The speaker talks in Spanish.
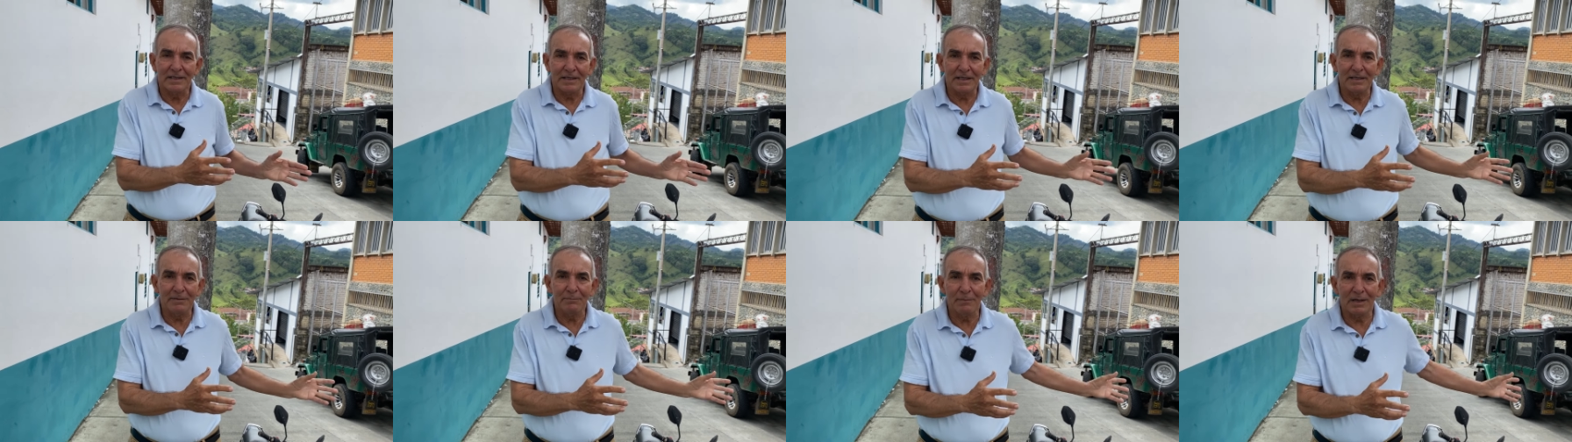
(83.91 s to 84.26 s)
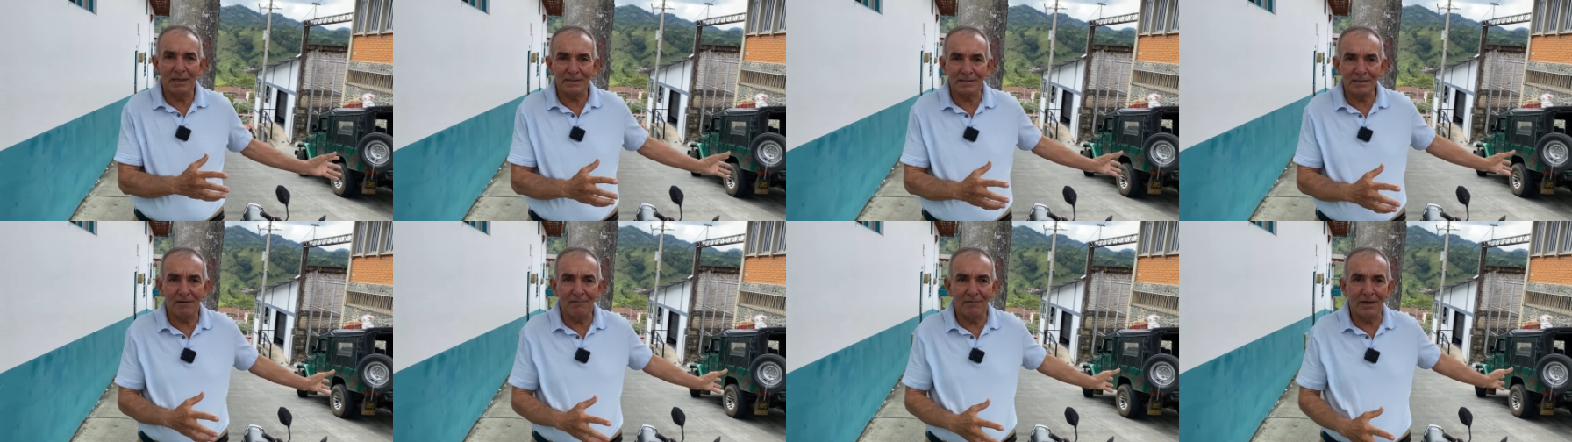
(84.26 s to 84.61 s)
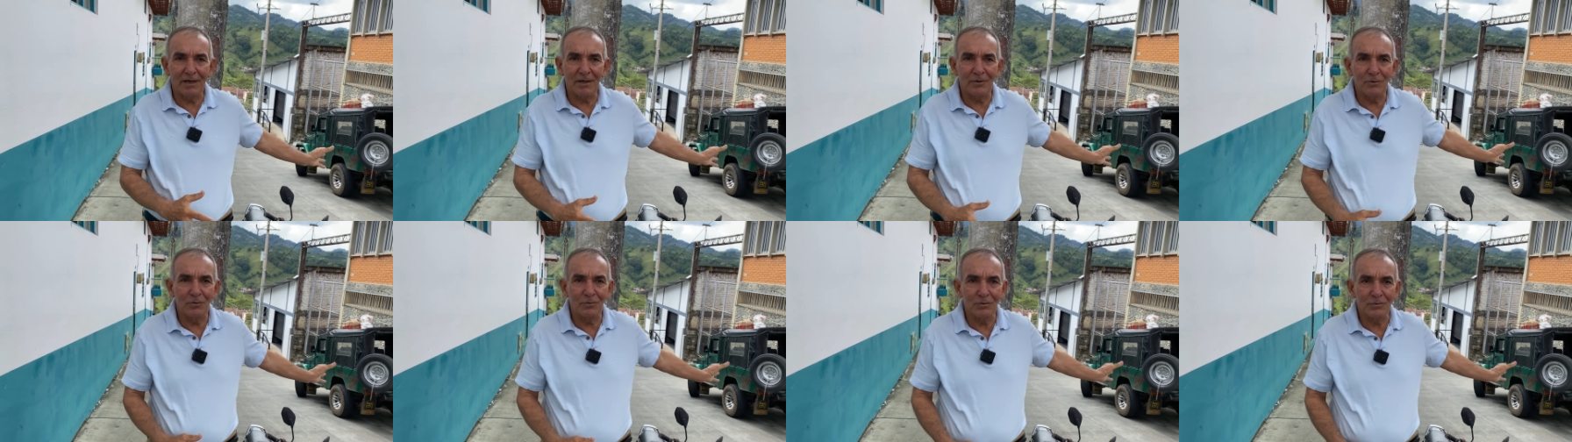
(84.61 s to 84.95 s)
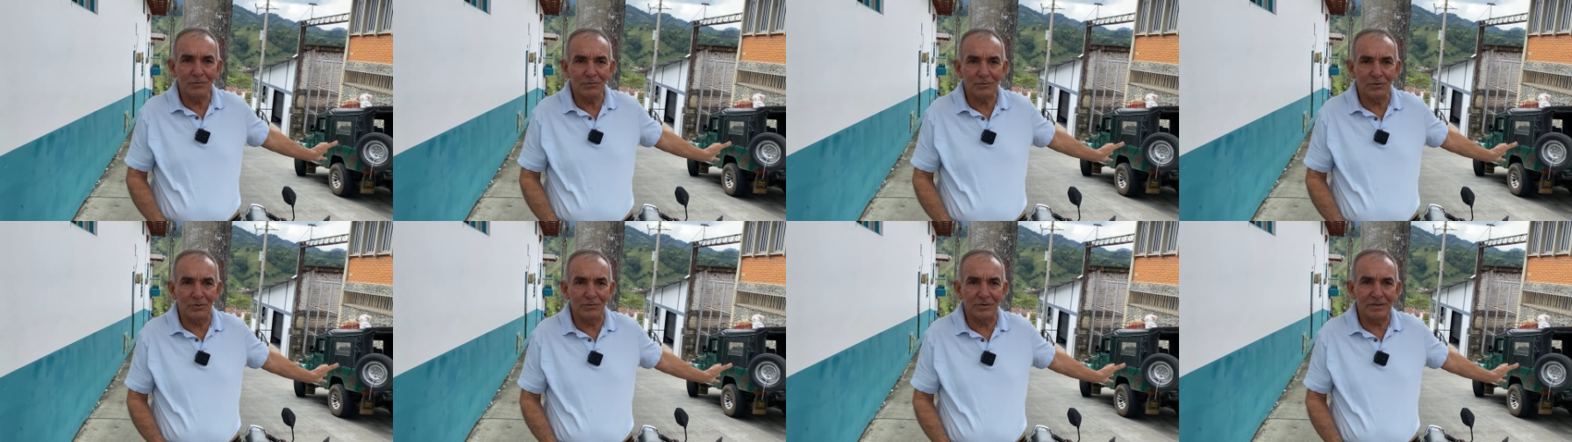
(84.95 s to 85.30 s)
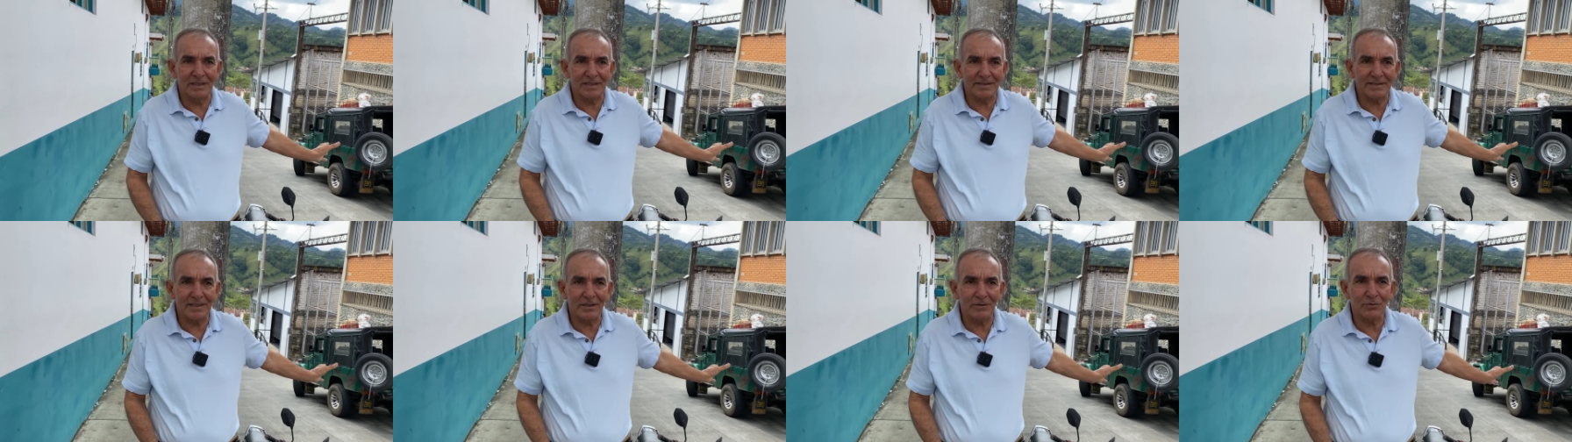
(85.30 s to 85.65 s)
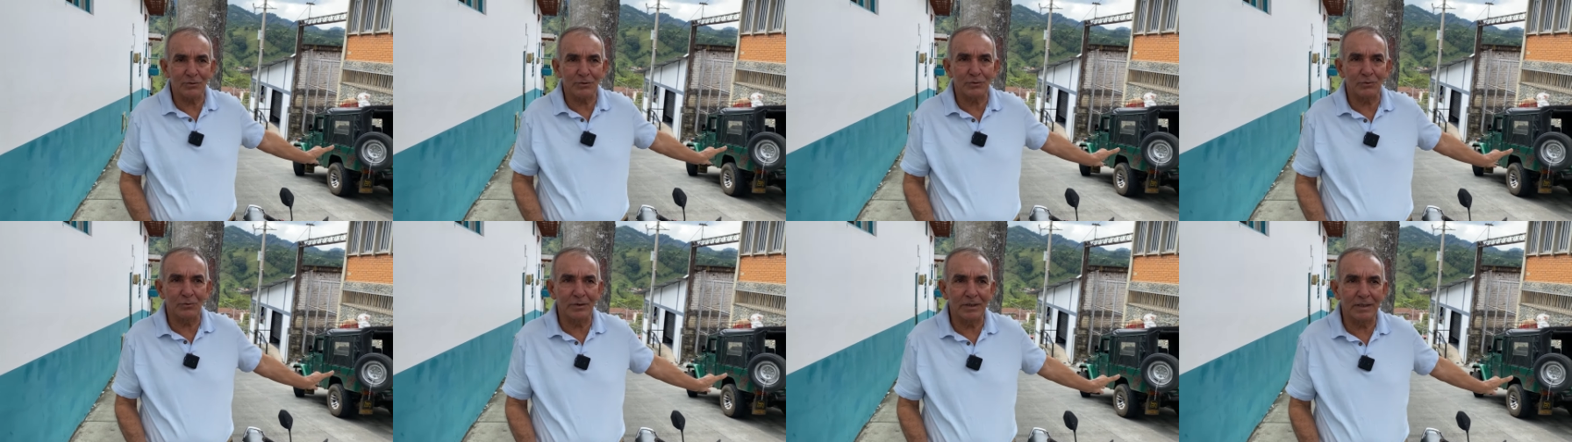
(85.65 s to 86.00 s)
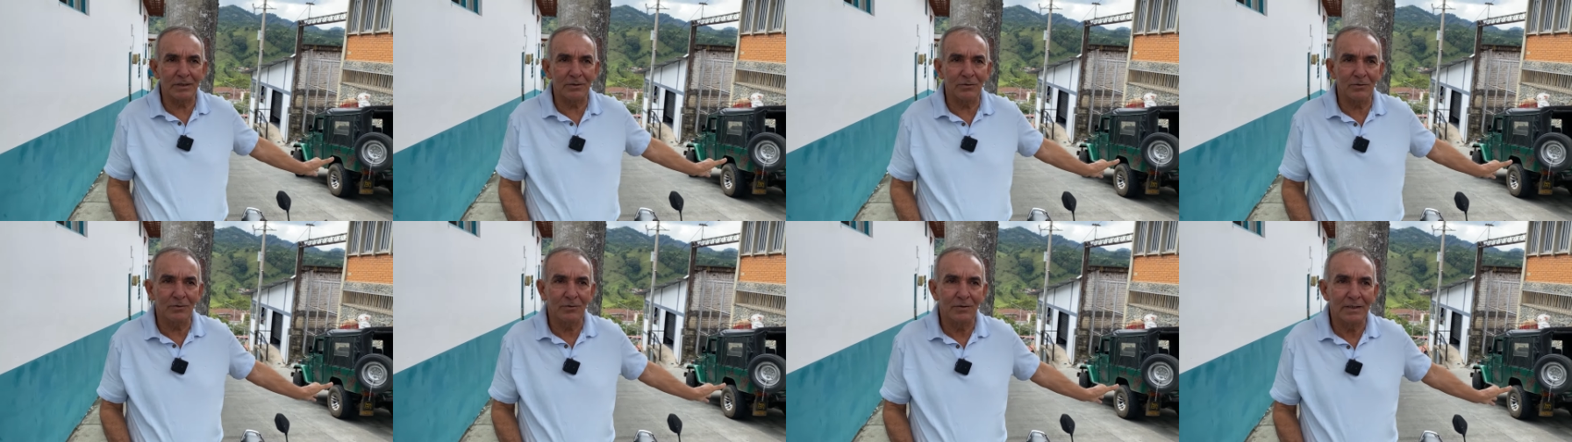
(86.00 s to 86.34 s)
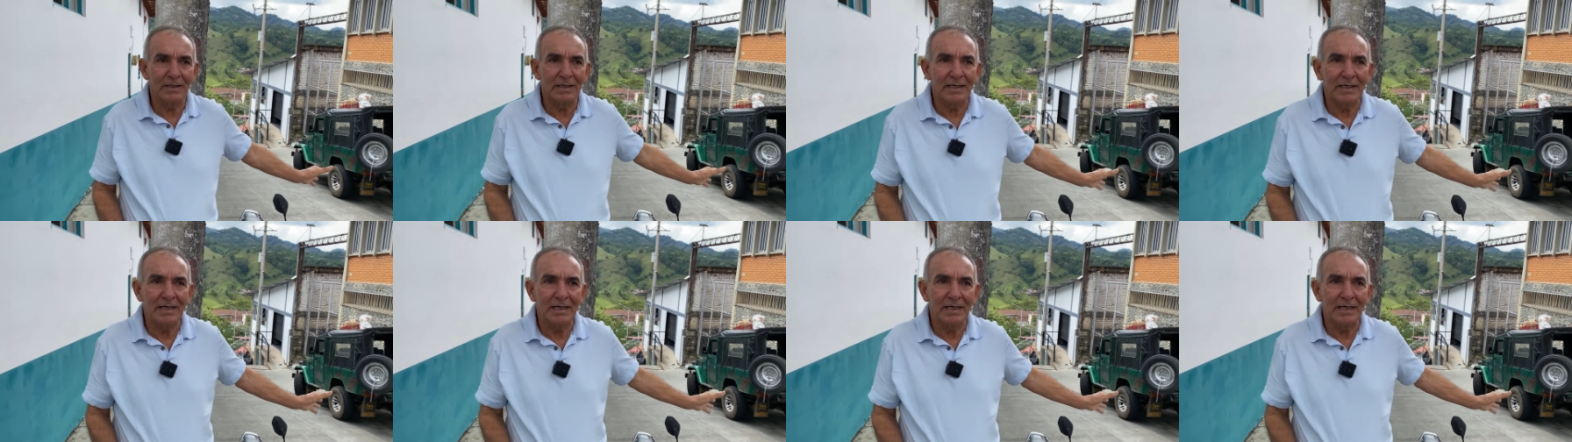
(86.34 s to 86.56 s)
Y más abajo, donde ya está construido,